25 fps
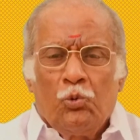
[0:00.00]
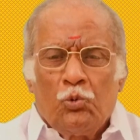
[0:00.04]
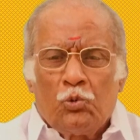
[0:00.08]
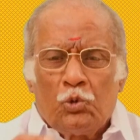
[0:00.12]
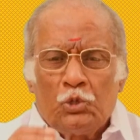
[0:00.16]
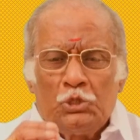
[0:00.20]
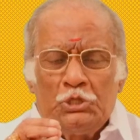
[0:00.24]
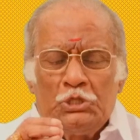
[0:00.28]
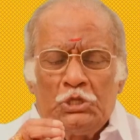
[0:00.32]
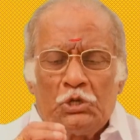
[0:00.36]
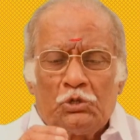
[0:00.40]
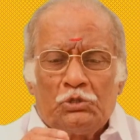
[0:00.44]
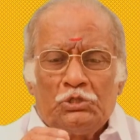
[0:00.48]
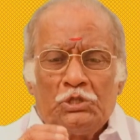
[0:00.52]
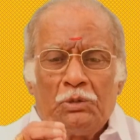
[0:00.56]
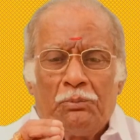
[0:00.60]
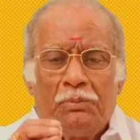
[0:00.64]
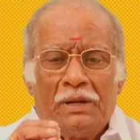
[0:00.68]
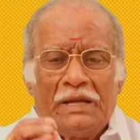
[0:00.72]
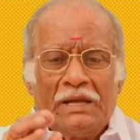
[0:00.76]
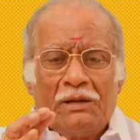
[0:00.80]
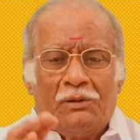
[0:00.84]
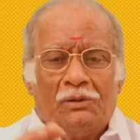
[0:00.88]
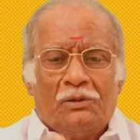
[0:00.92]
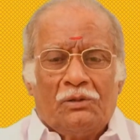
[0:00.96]
கொஞ்சம் கொஞ்சம்
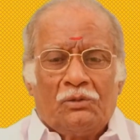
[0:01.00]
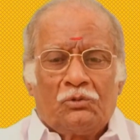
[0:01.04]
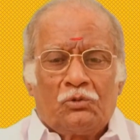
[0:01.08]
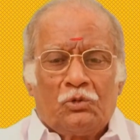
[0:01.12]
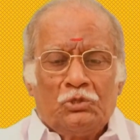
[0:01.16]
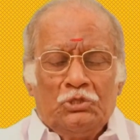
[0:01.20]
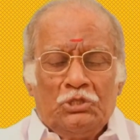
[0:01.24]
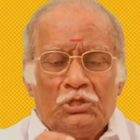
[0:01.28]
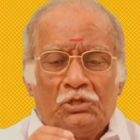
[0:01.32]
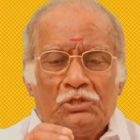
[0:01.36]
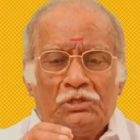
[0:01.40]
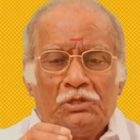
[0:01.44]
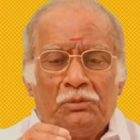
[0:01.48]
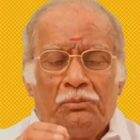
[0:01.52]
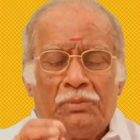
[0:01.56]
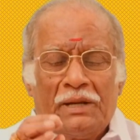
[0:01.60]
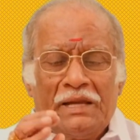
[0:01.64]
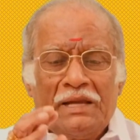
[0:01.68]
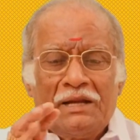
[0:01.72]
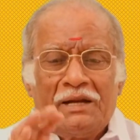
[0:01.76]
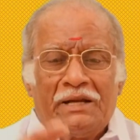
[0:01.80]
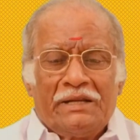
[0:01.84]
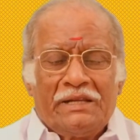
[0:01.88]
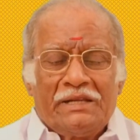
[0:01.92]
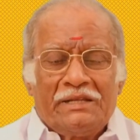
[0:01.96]
பயம் கொஞ்சம் கொஞ்சம்
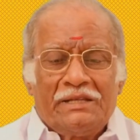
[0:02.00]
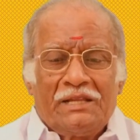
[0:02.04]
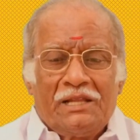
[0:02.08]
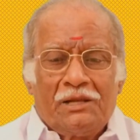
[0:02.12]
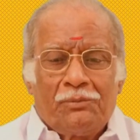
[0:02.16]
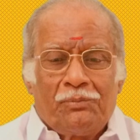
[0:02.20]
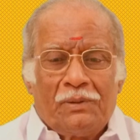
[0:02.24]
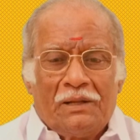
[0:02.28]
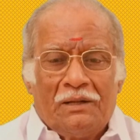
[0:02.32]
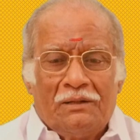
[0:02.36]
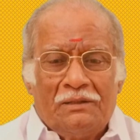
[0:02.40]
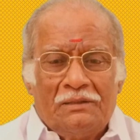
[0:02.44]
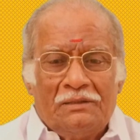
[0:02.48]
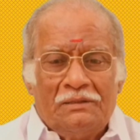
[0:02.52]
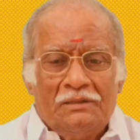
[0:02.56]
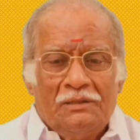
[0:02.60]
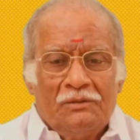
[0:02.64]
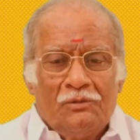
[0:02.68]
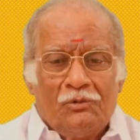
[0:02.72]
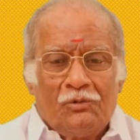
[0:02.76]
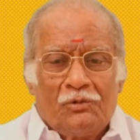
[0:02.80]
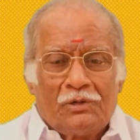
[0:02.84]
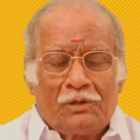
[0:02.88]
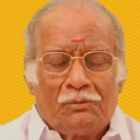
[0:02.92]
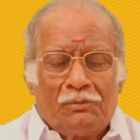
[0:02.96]
பயம் காட்டிக்கிட்டே இருப்பான்
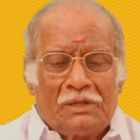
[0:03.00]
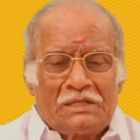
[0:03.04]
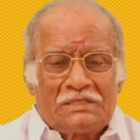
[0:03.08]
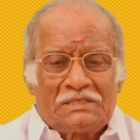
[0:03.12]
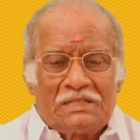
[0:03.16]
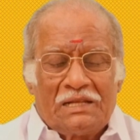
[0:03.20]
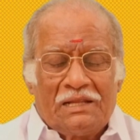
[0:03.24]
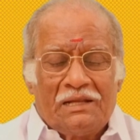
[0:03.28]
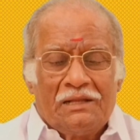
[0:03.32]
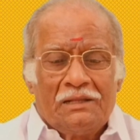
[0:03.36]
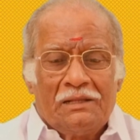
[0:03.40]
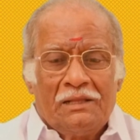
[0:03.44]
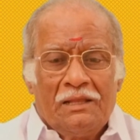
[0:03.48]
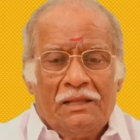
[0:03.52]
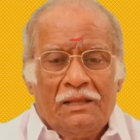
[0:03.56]
உனக்கு மனசில்